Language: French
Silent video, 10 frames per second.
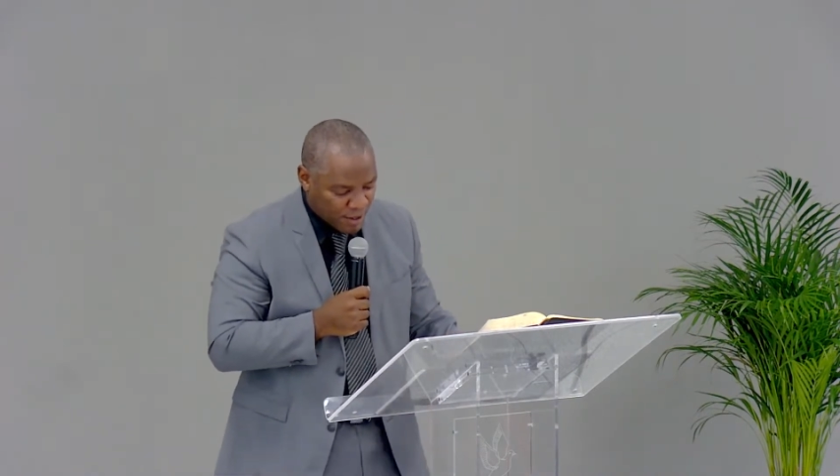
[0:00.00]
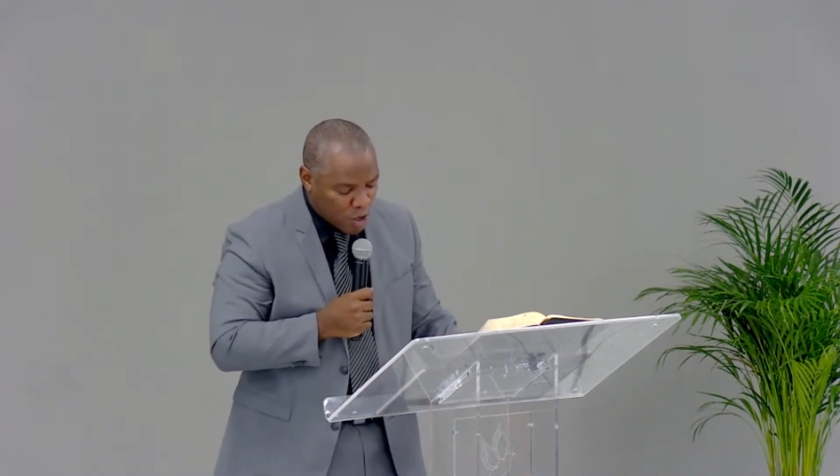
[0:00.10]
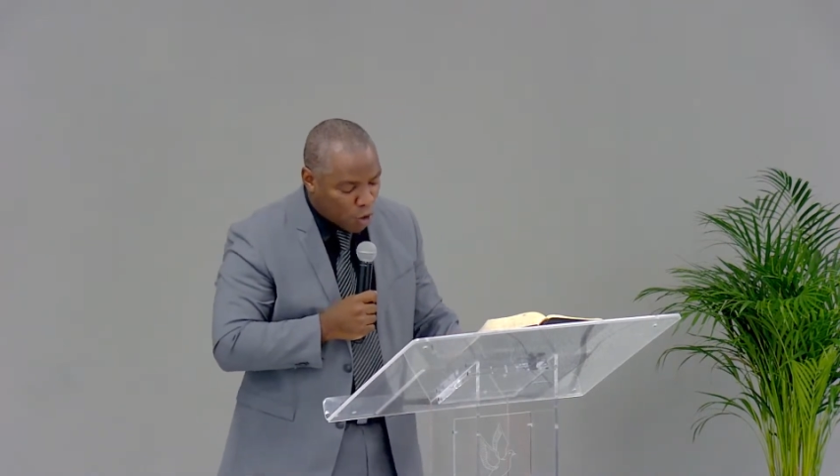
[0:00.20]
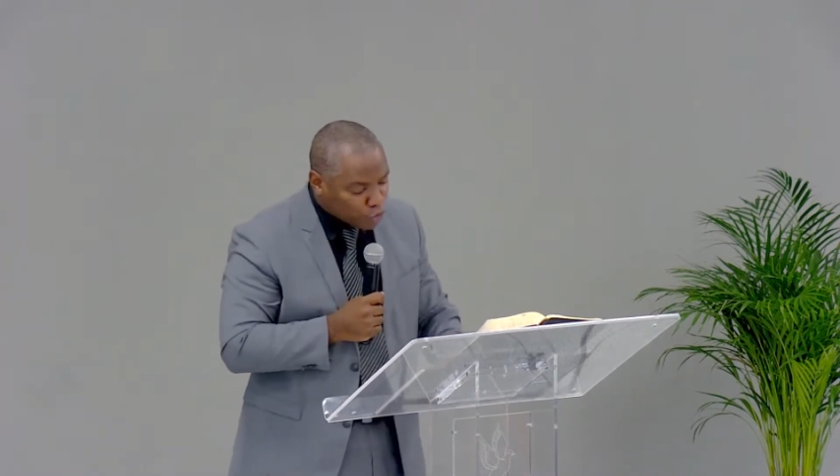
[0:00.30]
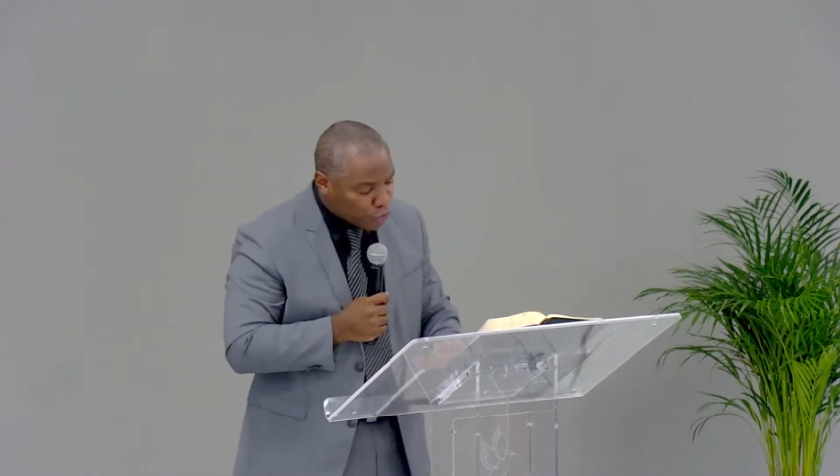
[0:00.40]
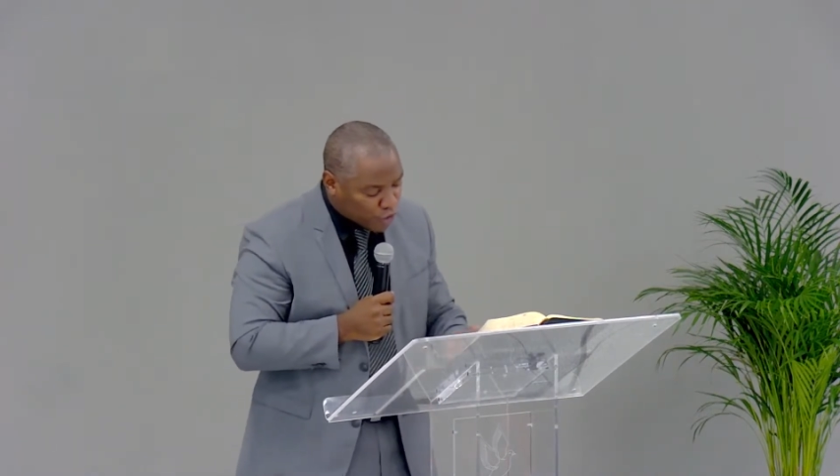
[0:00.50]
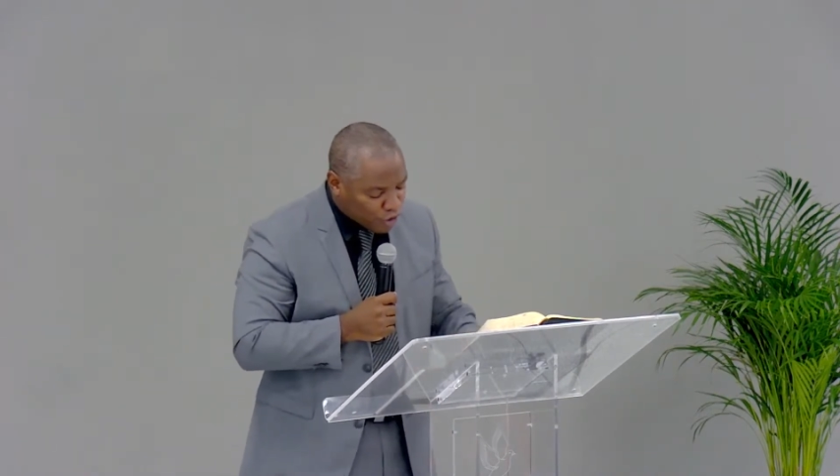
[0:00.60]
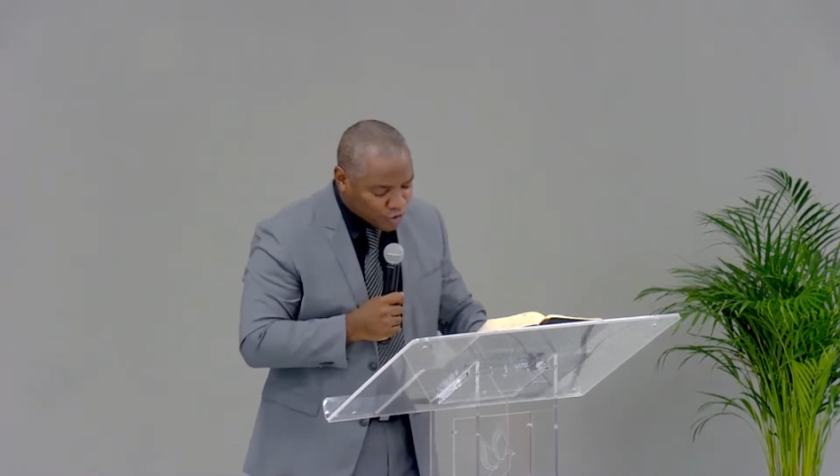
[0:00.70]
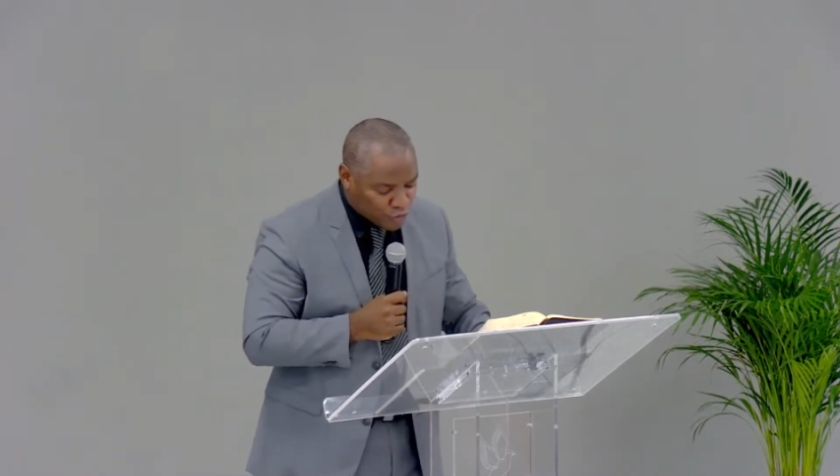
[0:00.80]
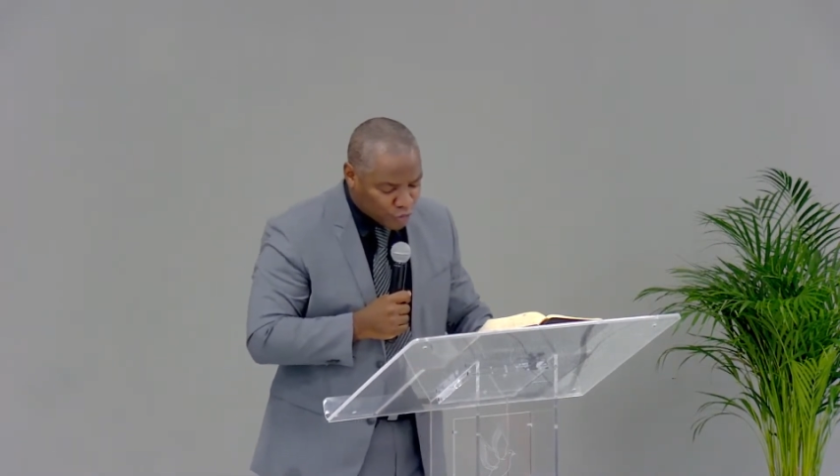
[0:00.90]
Autre
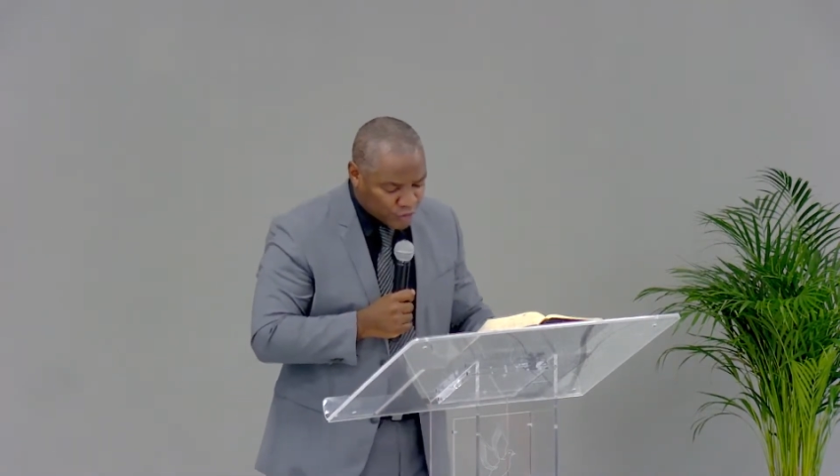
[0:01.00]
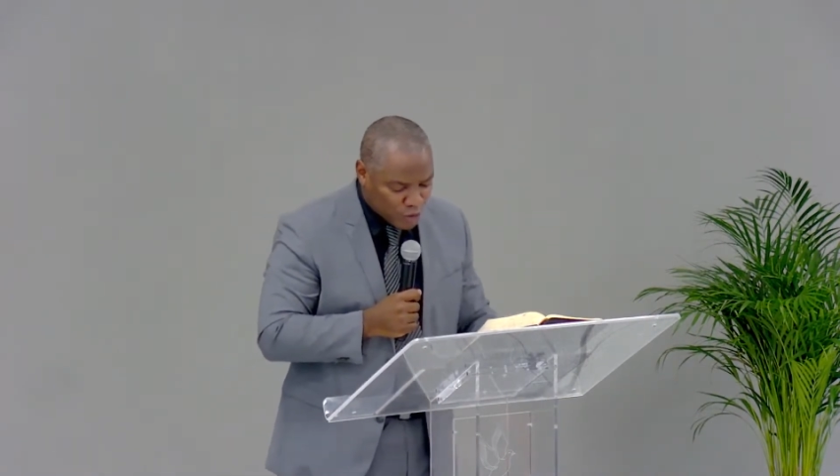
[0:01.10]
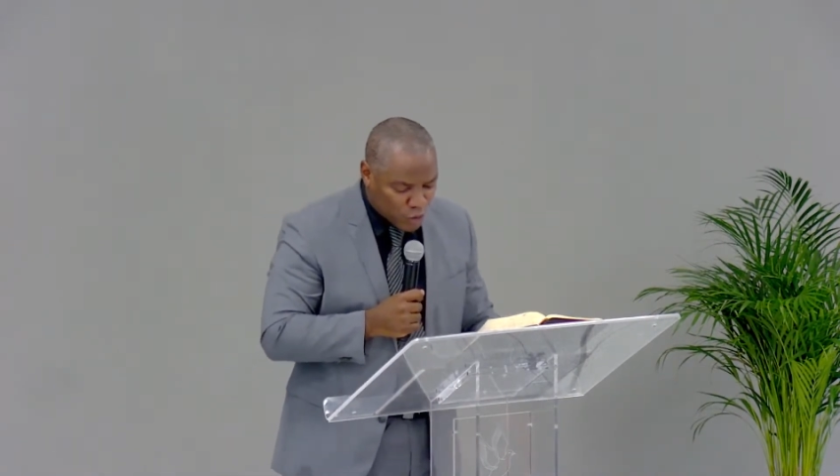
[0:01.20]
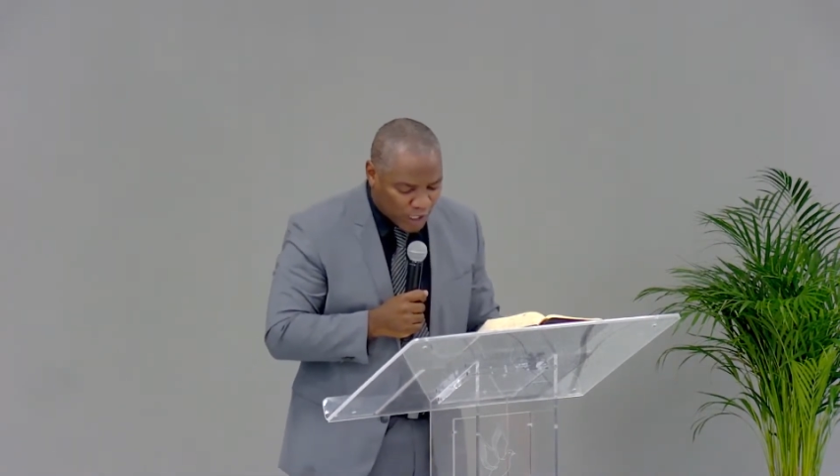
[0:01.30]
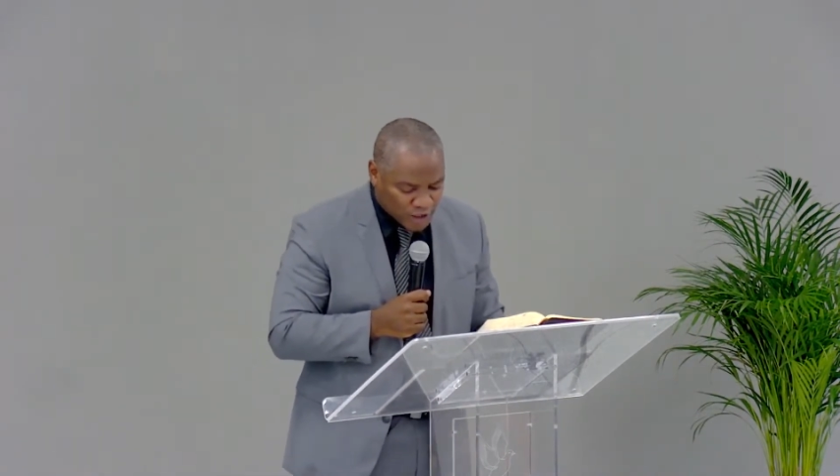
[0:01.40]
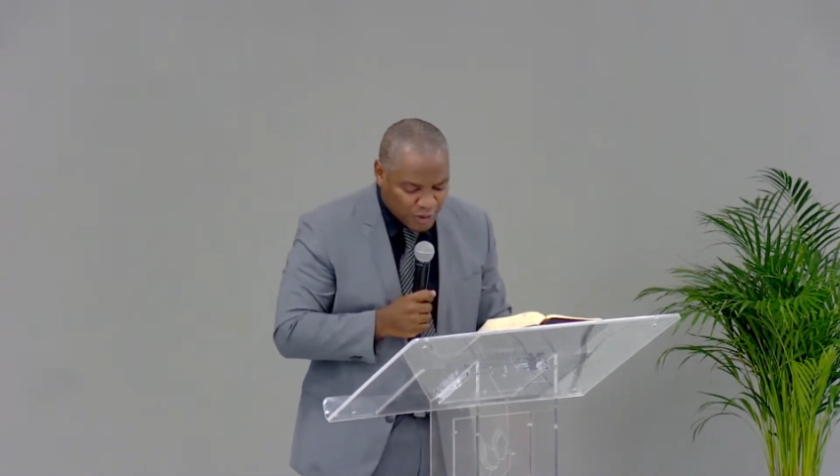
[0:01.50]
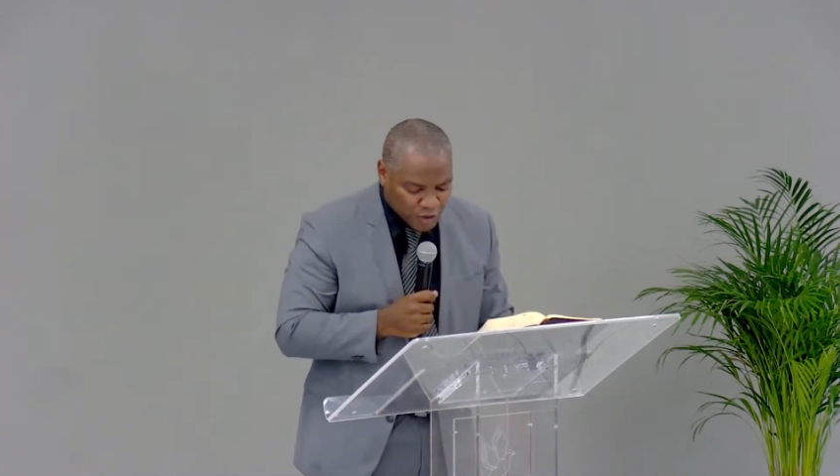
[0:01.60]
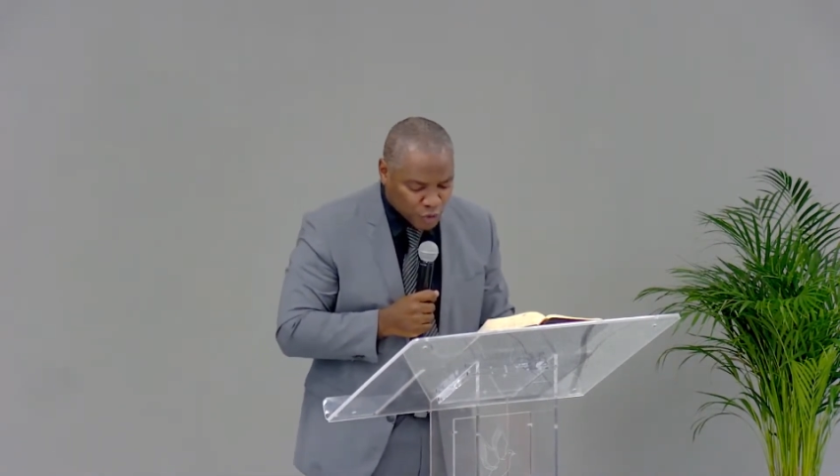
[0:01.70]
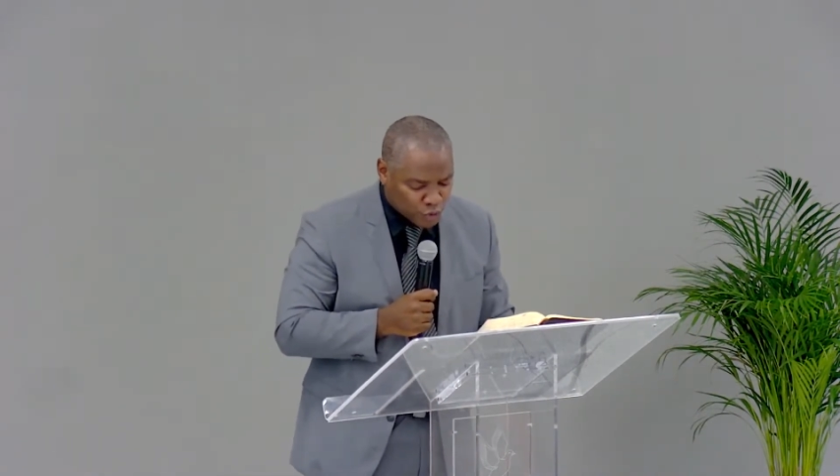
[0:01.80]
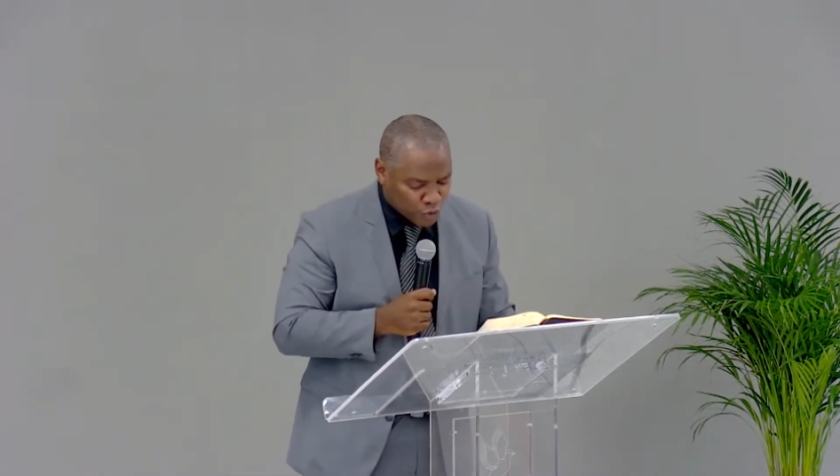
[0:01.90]
cause de découragement,
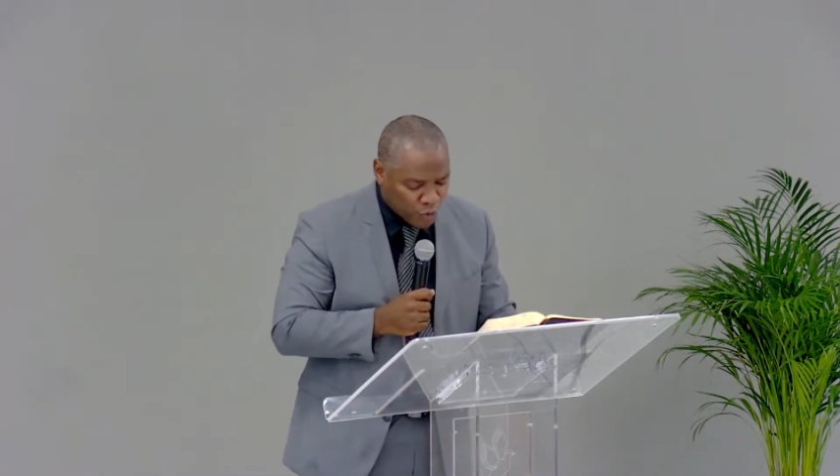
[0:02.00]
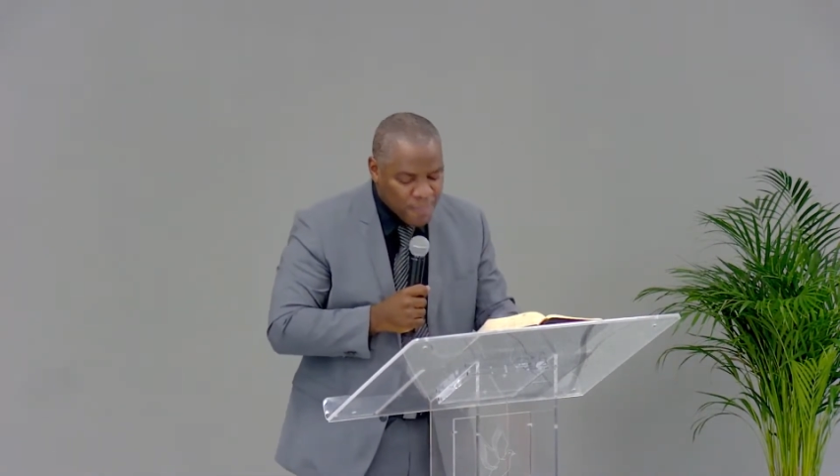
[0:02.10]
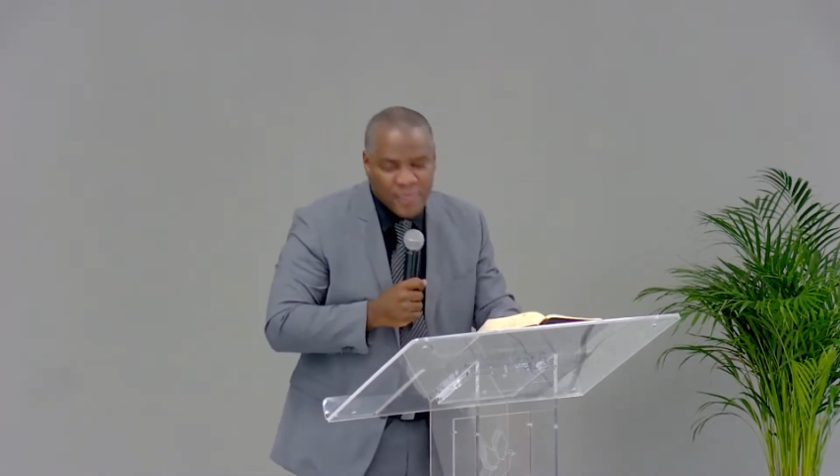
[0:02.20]
ce sont